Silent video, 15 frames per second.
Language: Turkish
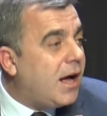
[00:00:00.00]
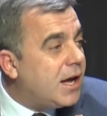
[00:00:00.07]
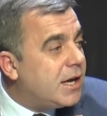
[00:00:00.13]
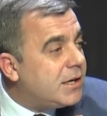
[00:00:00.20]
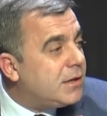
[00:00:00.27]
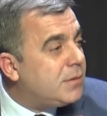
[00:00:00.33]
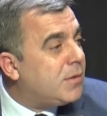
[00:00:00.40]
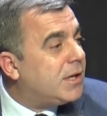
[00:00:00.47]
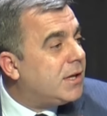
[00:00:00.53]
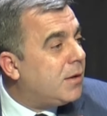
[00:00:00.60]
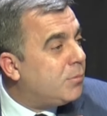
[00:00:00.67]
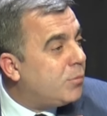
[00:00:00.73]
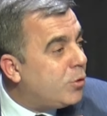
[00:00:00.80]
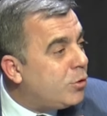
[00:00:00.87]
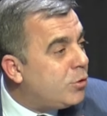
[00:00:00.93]

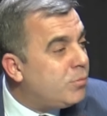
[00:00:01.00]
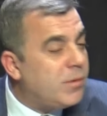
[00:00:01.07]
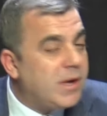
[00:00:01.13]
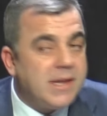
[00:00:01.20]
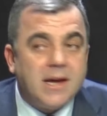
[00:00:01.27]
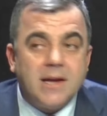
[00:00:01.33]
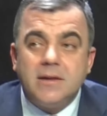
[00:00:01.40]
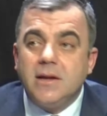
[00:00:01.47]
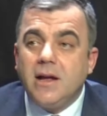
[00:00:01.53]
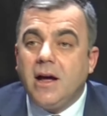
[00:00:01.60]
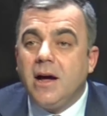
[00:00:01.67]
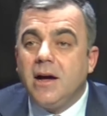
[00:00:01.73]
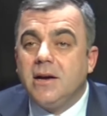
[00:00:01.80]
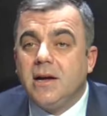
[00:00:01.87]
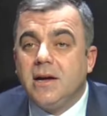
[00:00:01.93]
Ayrılmadan, bölünmeden
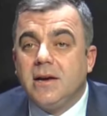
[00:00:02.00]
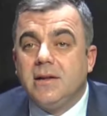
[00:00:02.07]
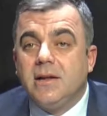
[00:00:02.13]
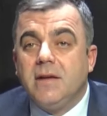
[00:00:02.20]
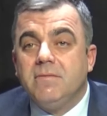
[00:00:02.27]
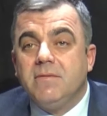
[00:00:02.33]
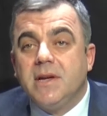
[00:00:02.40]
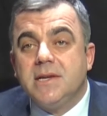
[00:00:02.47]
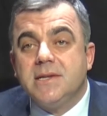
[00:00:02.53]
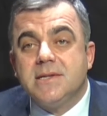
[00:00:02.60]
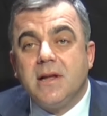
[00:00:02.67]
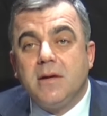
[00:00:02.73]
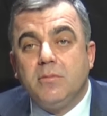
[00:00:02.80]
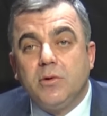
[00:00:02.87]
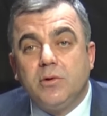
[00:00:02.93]
Ankara'dan ve
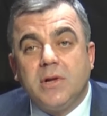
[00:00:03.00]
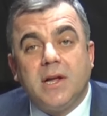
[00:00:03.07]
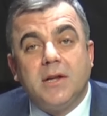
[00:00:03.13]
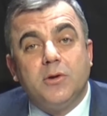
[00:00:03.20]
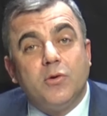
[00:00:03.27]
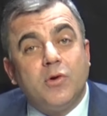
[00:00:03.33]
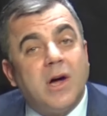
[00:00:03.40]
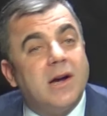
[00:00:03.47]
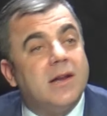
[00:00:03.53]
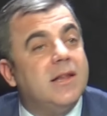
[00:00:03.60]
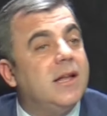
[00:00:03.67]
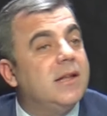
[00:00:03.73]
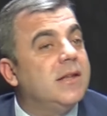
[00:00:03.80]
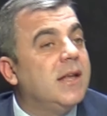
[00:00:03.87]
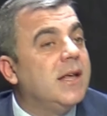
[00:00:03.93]
İstanbul'dan,
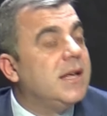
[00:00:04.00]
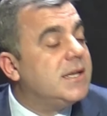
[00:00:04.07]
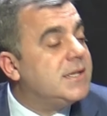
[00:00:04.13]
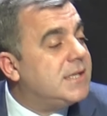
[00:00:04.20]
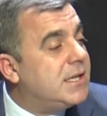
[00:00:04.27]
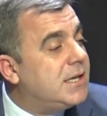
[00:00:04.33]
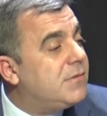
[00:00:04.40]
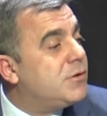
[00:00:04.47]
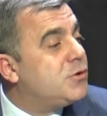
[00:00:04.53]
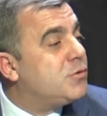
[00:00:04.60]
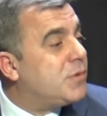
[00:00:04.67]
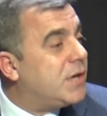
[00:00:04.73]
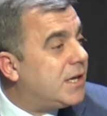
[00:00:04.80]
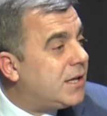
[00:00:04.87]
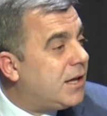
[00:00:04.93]
yukarıdan Silivri
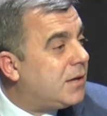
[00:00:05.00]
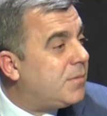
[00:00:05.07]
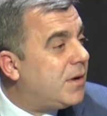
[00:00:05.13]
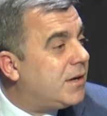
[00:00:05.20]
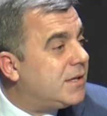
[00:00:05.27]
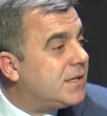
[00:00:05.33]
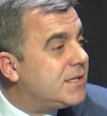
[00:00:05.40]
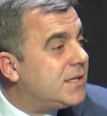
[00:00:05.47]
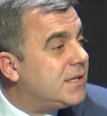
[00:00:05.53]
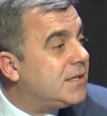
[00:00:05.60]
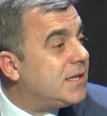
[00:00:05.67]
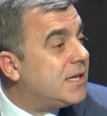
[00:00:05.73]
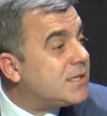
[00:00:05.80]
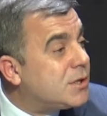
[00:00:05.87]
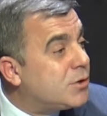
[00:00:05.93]
Cumhuriyet Halk
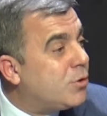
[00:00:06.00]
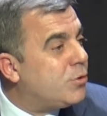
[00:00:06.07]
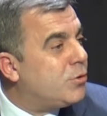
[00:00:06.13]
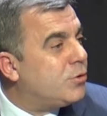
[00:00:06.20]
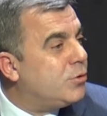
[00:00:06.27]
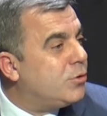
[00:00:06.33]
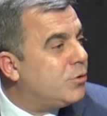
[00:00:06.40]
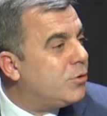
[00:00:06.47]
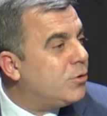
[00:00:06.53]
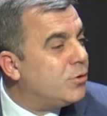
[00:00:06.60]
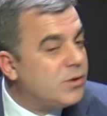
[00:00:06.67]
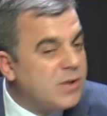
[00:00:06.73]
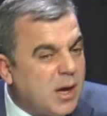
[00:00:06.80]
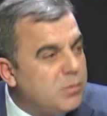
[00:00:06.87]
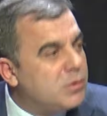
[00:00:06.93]
Partisi'nin nasıl
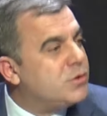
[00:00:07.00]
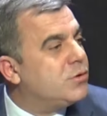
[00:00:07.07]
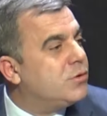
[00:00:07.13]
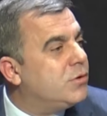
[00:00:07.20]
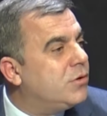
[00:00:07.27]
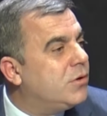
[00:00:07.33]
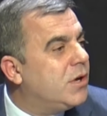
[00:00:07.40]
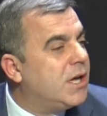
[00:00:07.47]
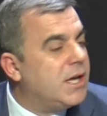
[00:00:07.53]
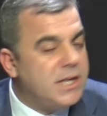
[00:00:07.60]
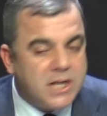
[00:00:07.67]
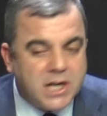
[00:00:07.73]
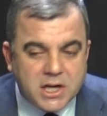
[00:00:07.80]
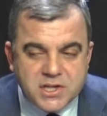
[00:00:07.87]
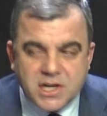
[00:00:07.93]
göründüğü tabusunu
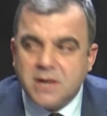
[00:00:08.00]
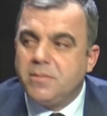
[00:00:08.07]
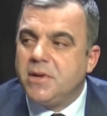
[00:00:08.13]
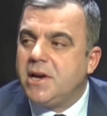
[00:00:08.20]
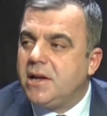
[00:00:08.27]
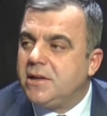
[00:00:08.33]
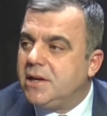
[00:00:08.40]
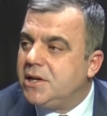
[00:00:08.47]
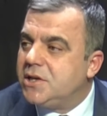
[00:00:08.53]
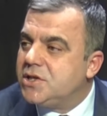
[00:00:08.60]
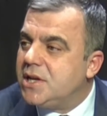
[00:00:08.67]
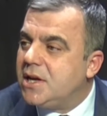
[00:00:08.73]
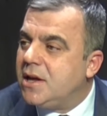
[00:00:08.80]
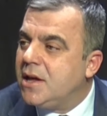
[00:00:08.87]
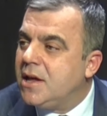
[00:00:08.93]
yıkacak bir
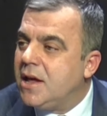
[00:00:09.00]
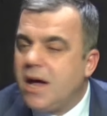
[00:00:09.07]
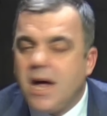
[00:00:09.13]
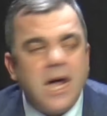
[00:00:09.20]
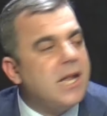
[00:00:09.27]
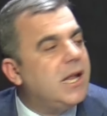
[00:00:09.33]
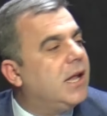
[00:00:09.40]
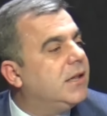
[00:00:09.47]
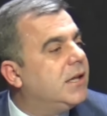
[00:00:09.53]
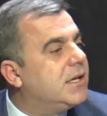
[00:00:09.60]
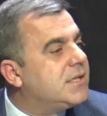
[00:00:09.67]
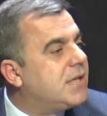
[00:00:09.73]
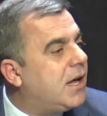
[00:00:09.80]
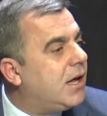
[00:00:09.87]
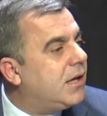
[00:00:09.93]
anlayışla
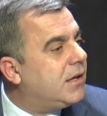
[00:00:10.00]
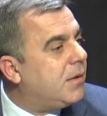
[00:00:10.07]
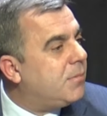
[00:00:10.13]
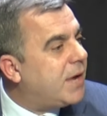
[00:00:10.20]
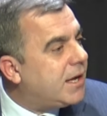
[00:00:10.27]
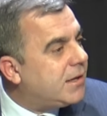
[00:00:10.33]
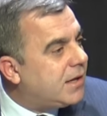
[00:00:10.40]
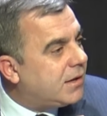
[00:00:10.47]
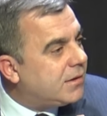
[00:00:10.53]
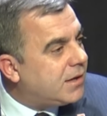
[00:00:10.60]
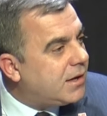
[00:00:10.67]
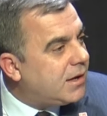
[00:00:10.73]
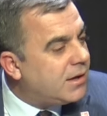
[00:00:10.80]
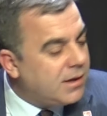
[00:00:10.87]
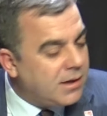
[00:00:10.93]
alanda, sahada,
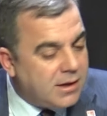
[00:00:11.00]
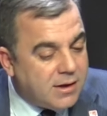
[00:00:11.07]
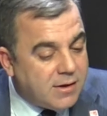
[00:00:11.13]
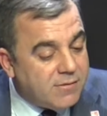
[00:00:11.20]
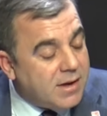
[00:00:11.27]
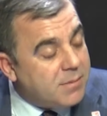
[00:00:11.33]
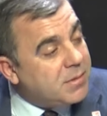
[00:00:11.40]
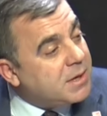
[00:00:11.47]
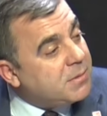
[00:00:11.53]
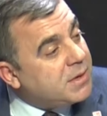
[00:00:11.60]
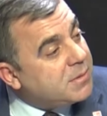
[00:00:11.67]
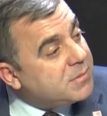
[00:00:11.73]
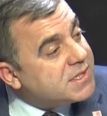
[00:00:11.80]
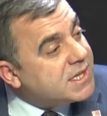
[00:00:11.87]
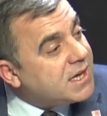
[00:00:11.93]
meydanda ve
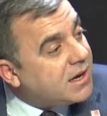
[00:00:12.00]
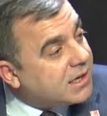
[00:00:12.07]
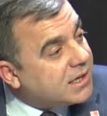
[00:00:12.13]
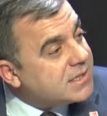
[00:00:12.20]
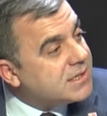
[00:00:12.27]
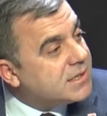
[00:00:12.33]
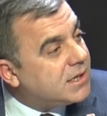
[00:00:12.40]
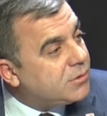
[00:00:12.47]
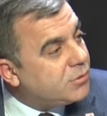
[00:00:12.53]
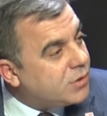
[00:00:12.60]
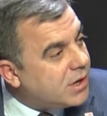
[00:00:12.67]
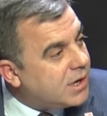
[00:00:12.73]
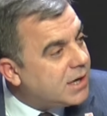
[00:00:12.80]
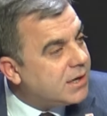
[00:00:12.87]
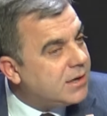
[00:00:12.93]
birbirimizin arkasında
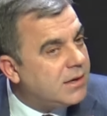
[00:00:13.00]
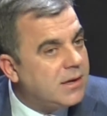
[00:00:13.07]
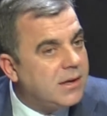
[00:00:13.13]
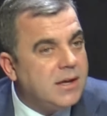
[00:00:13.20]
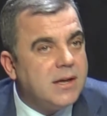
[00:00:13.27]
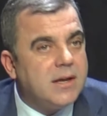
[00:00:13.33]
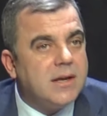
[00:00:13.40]
durarak